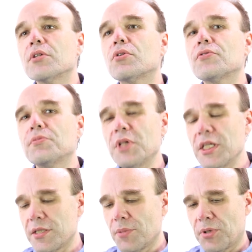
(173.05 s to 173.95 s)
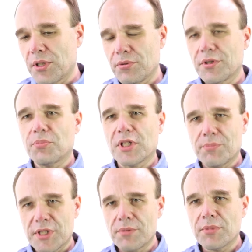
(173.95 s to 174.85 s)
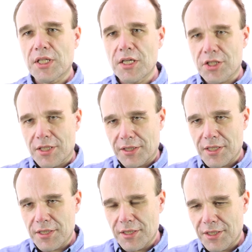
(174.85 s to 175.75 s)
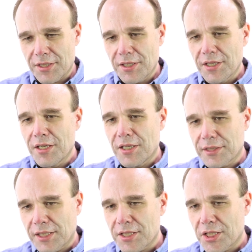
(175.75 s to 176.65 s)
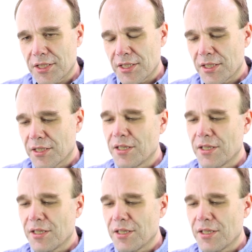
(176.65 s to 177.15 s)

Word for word: то вместе природа была бы симметрична относительно отражений.